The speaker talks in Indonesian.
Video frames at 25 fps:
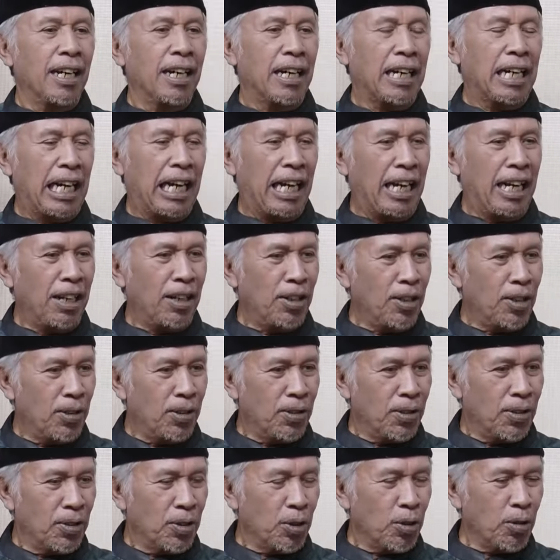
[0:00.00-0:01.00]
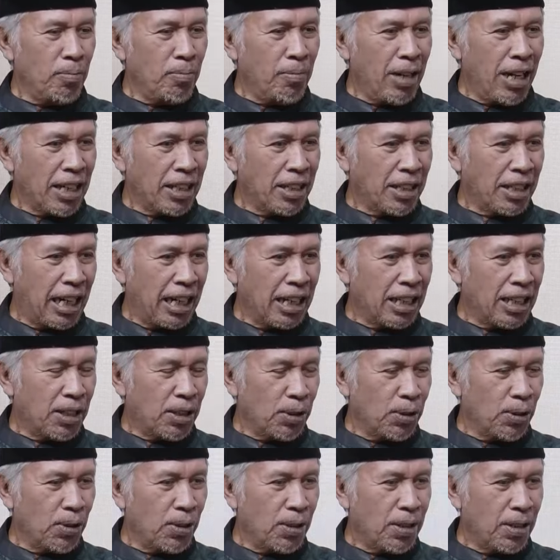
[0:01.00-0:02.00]
Kalau sumber
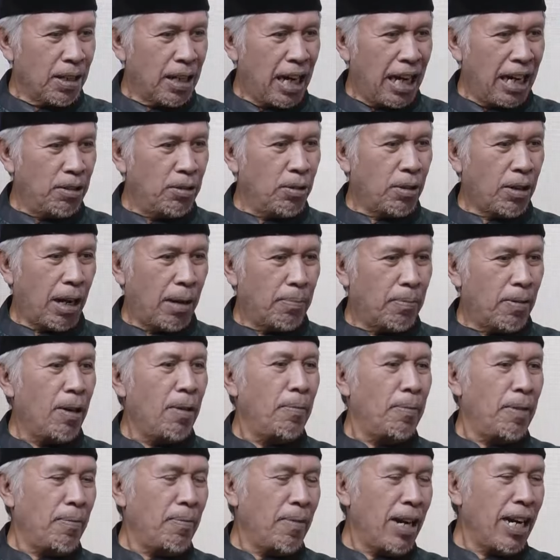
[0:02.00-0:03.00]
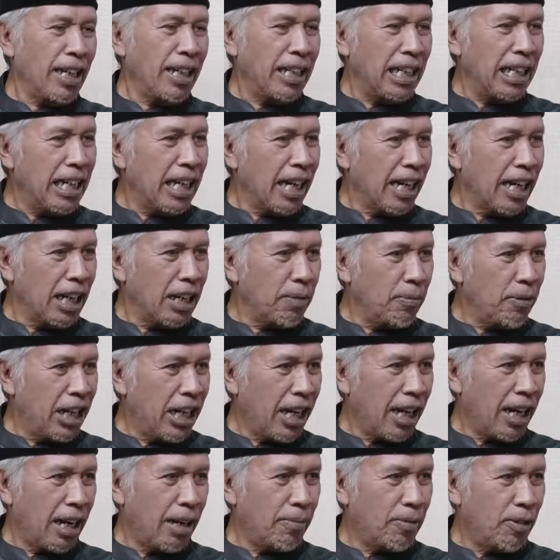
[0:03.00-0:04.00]
carito adu kabau memang di nagari
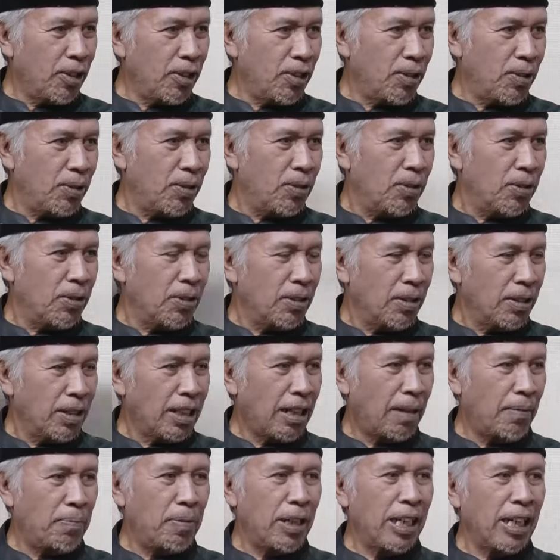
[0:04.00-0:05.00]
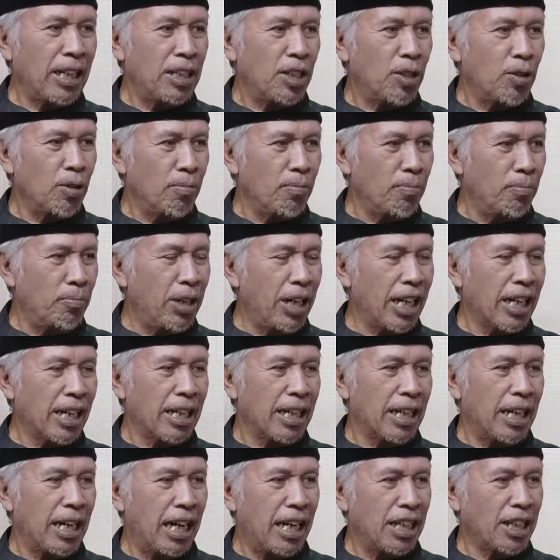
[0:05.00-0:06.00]
Minangkabau itu. Tapi
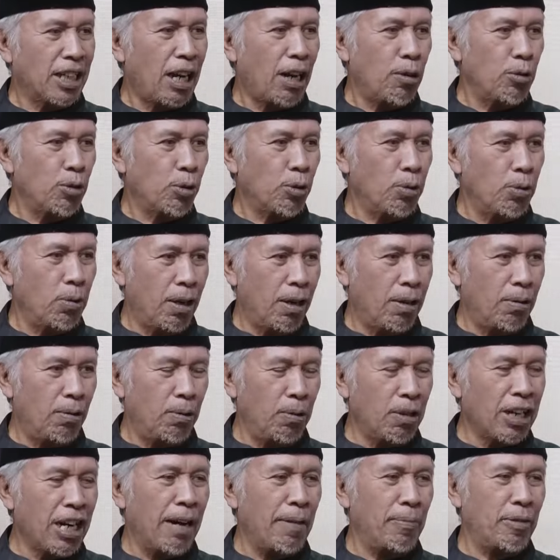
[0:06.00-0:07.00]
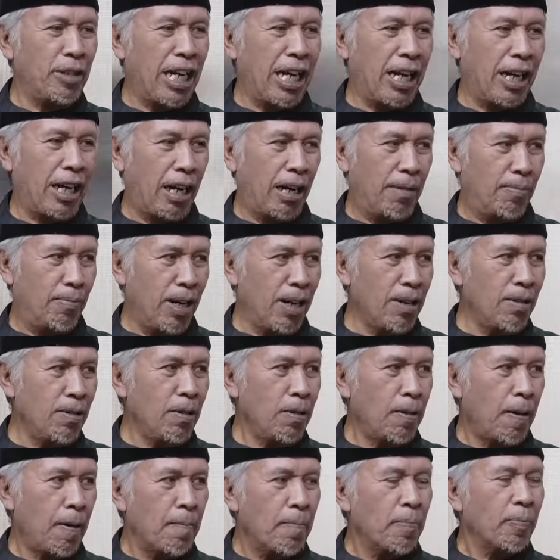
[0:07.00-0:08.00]
sumber asal suara urang Minangkabau
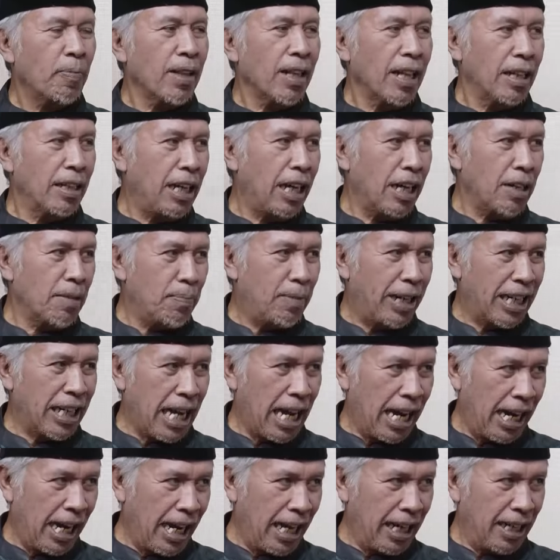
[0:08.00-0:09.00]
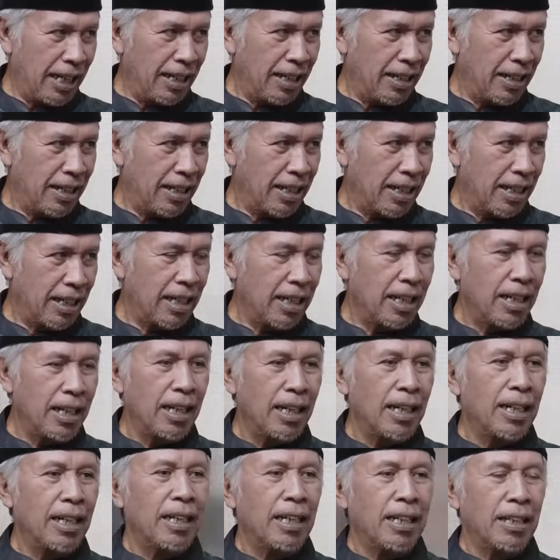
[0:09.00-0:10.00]
dari Pariangan.
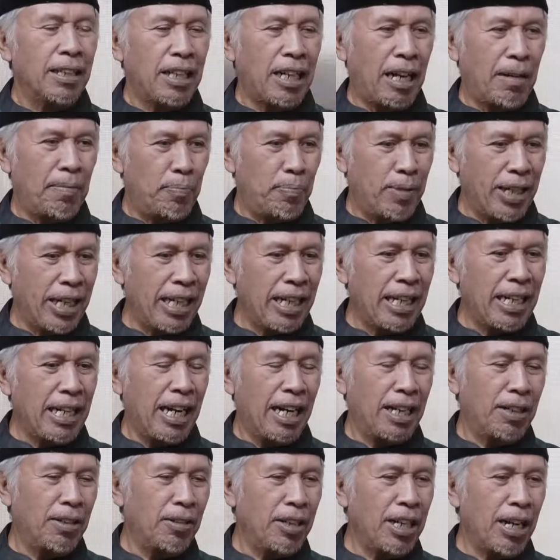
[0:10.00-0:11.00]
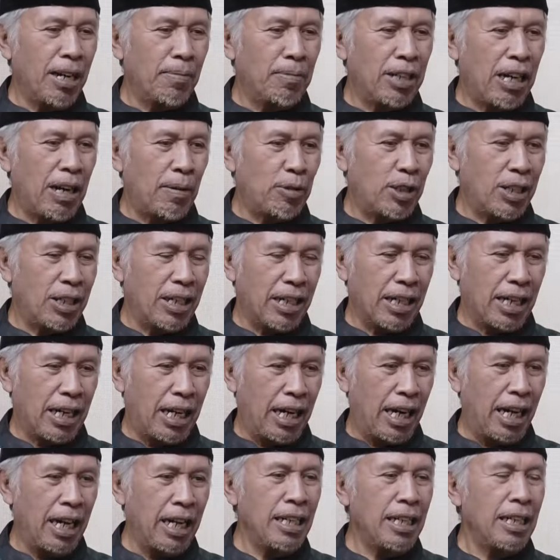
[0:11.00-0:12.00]
Hmm. Tapi ada yang
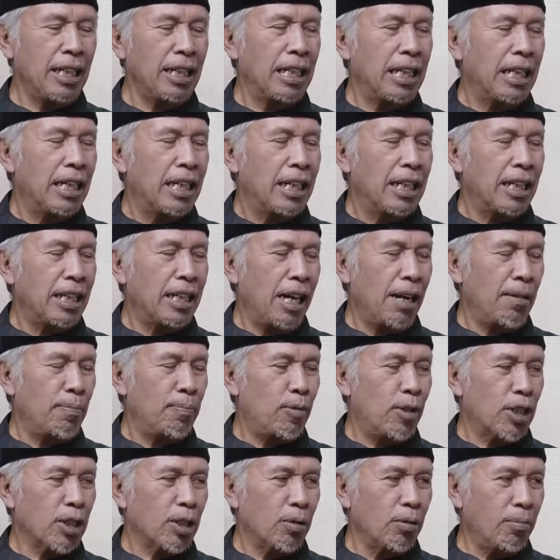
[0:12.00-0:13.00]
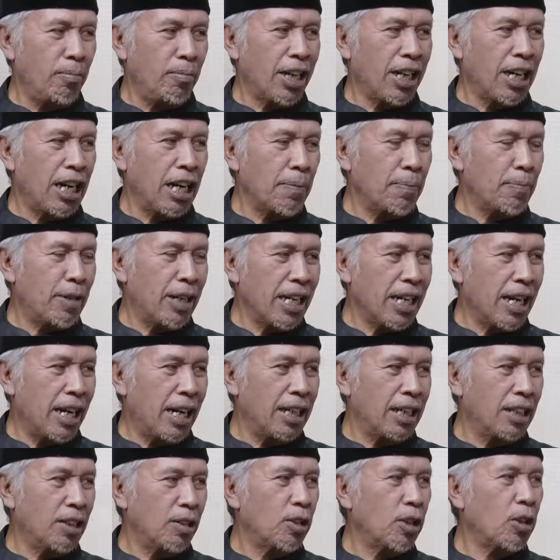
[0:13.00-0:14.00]
menafsirkan yang bersumber dari
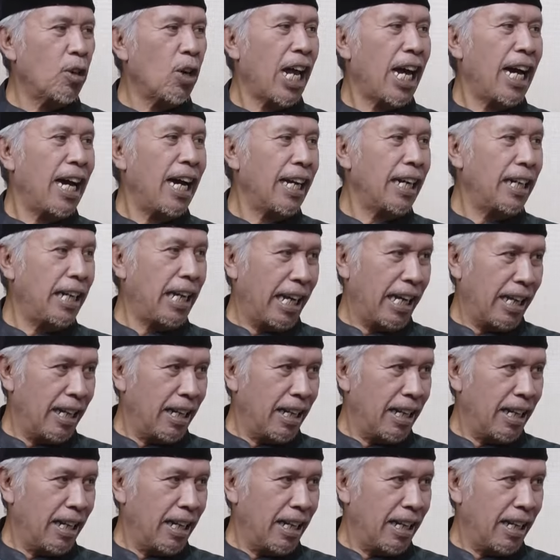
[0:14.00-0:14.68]
Pariangan itu adalah Adai.